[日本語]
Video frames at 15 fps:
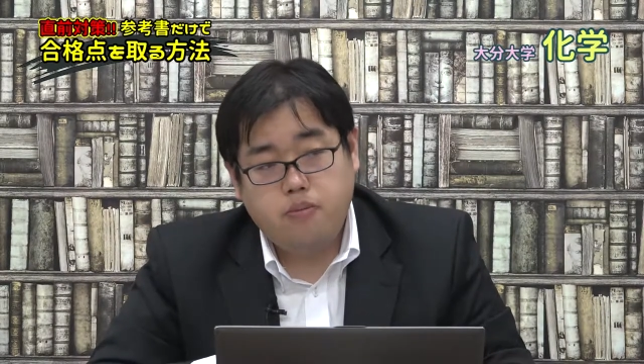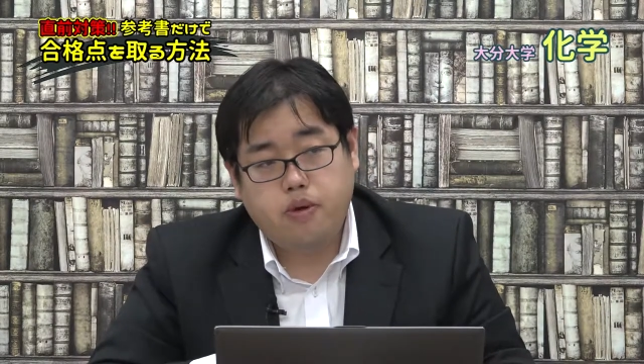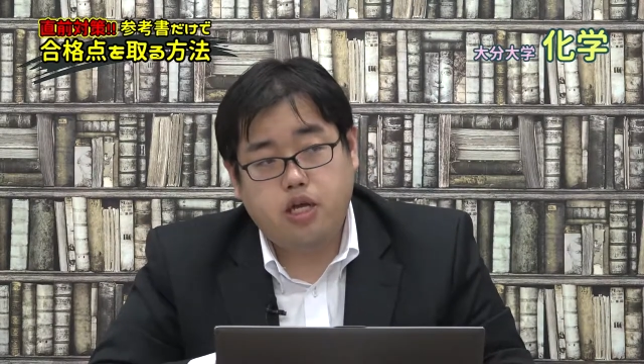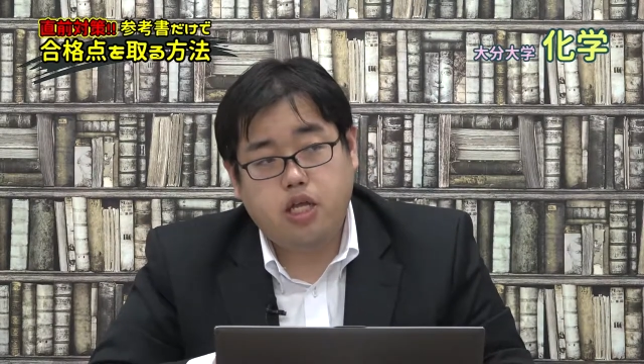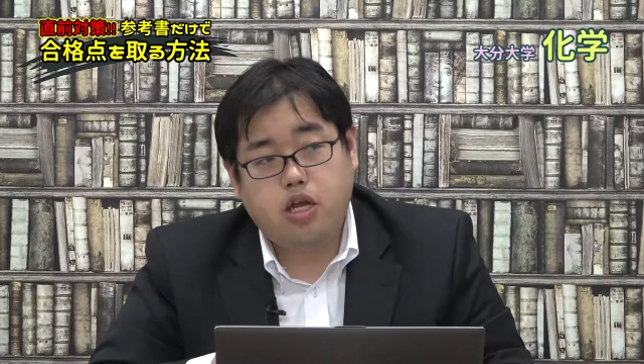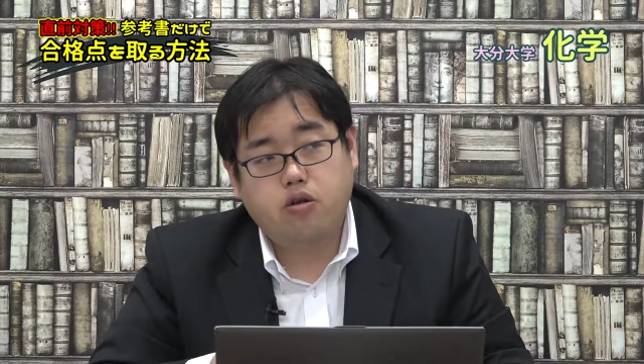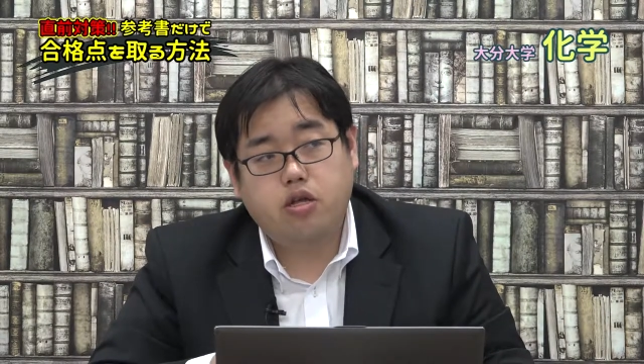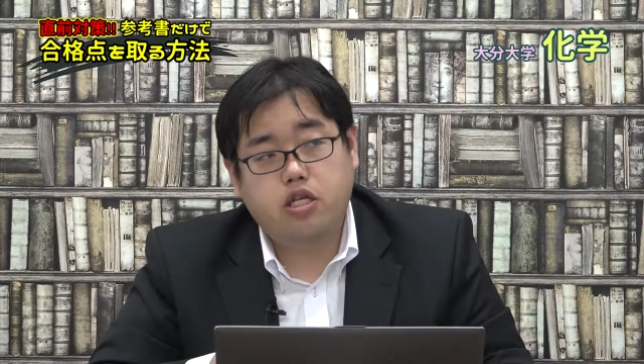ま
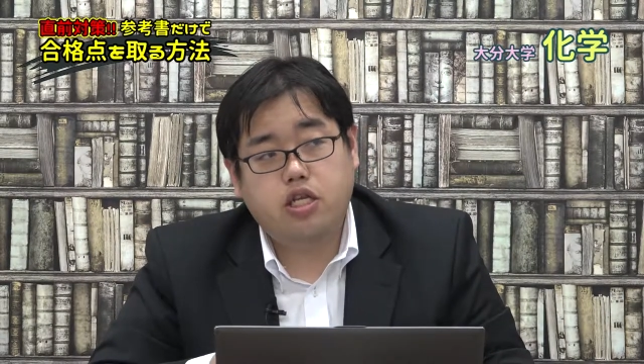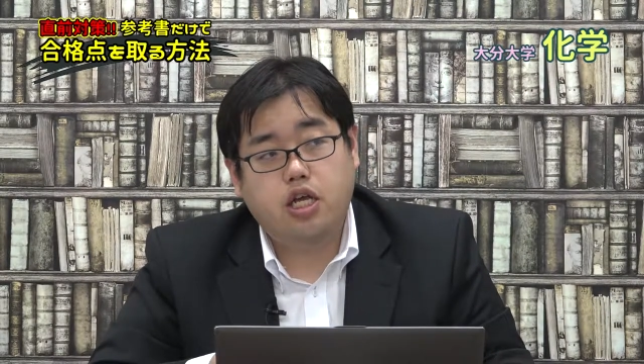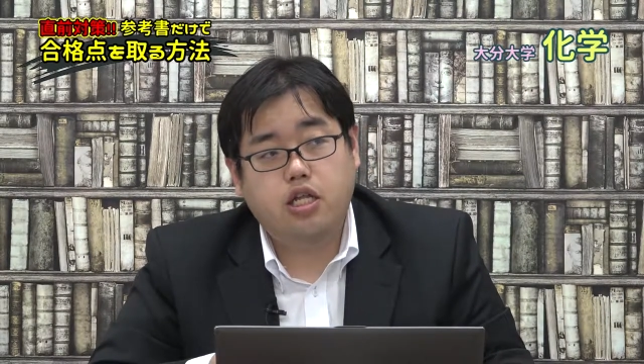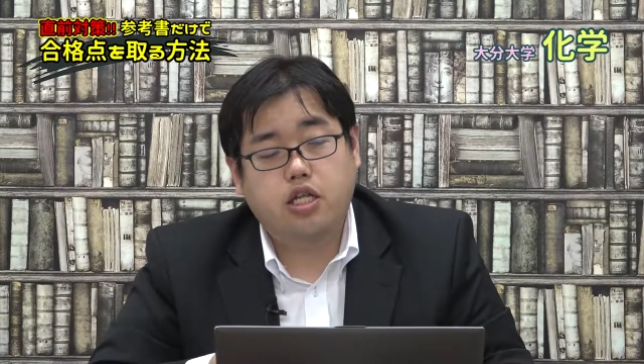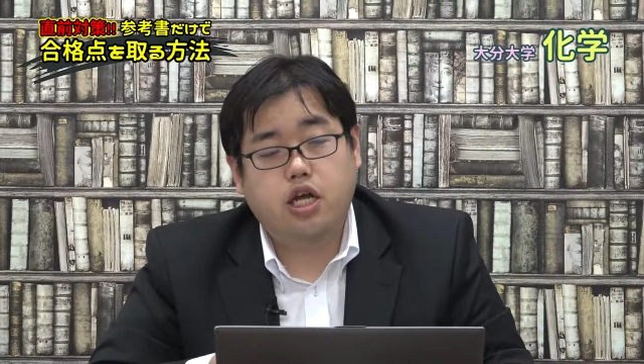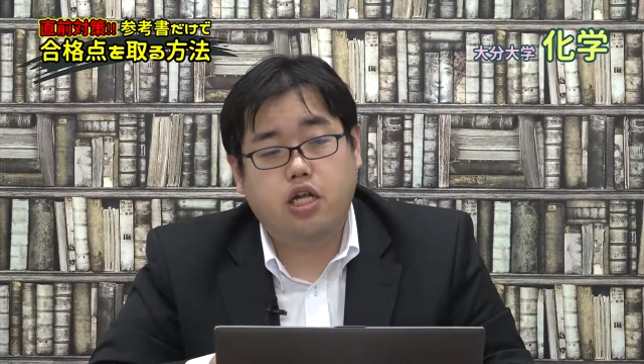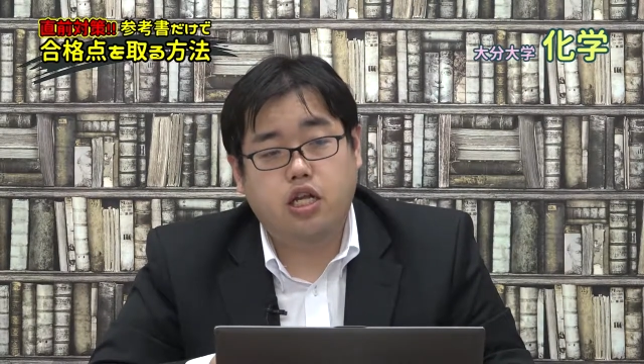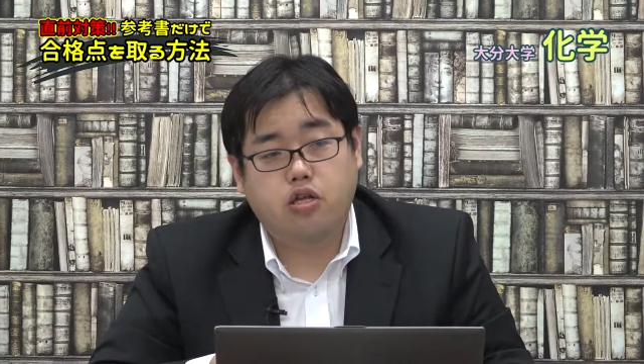あ、なので、
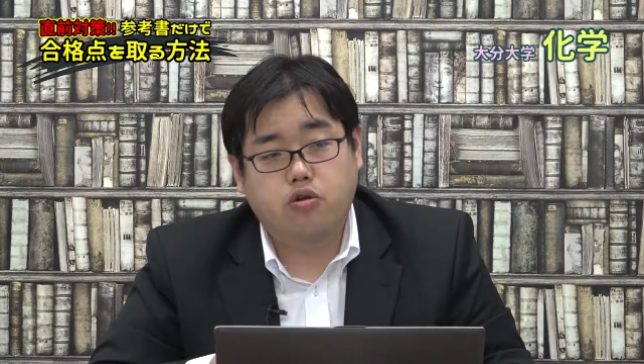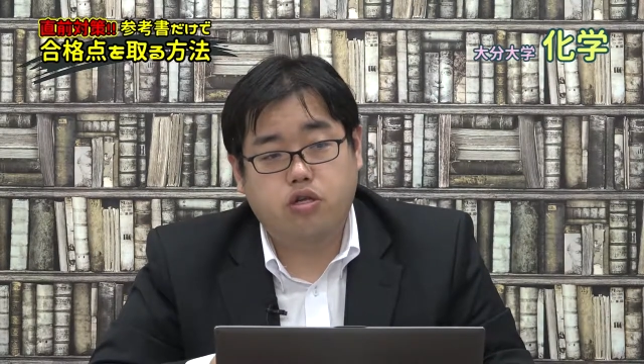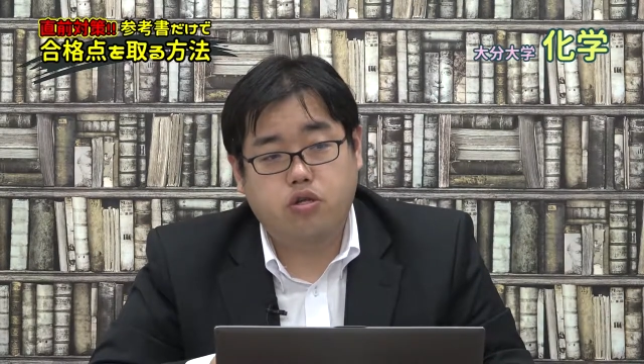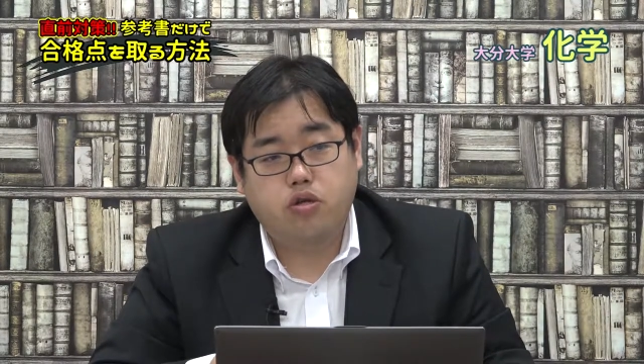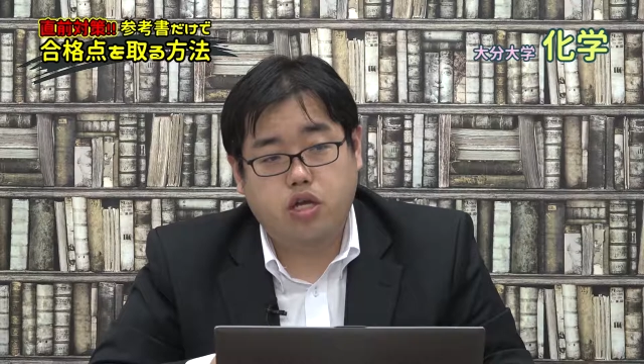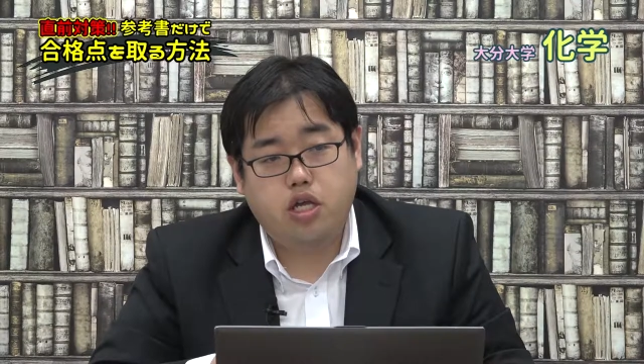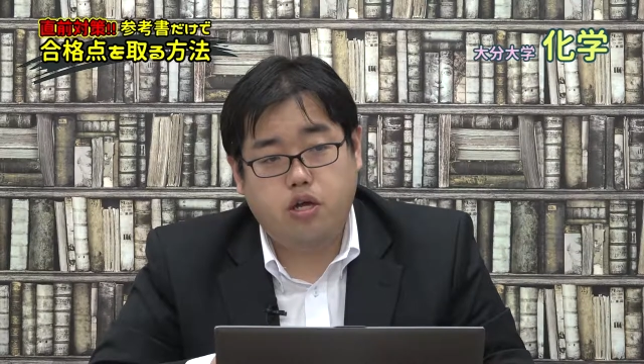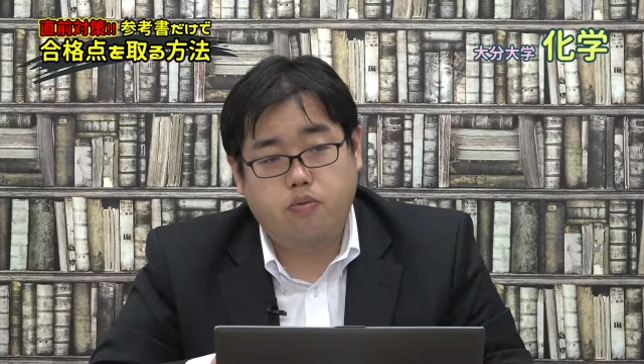センターなど基
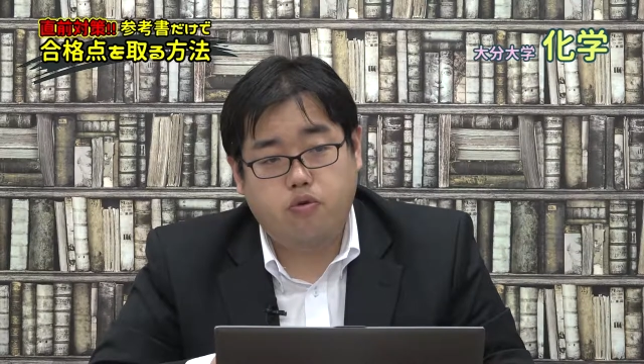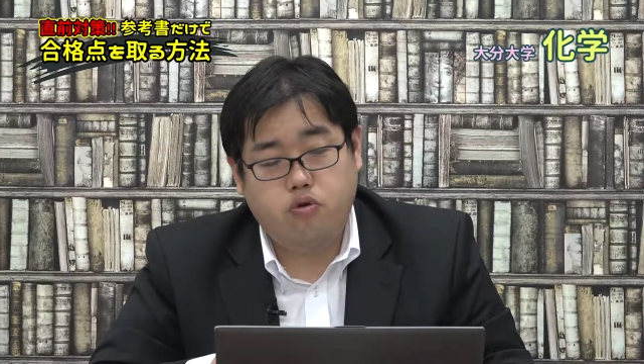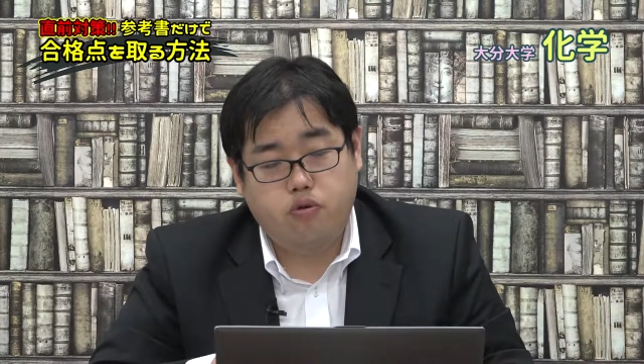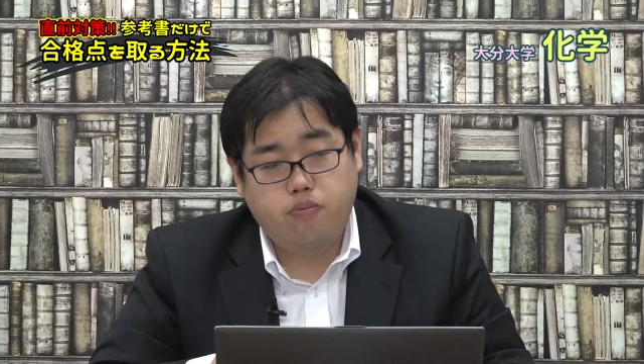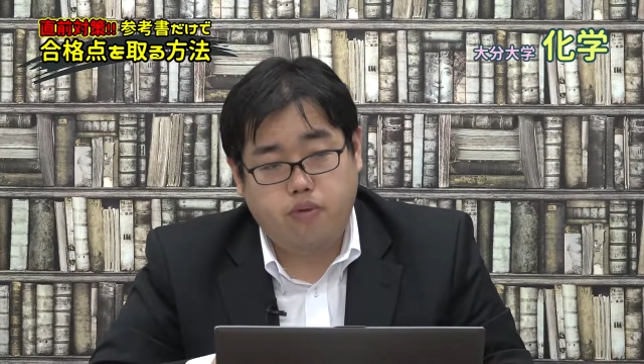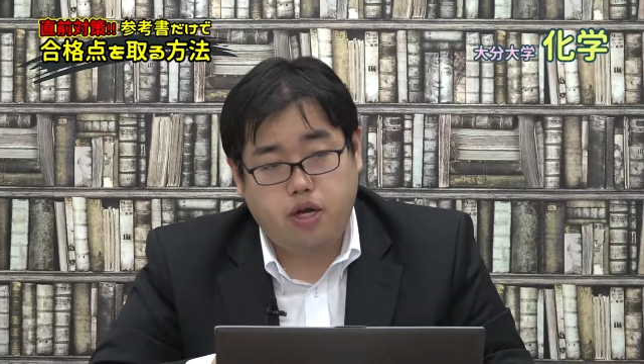礎的なもの、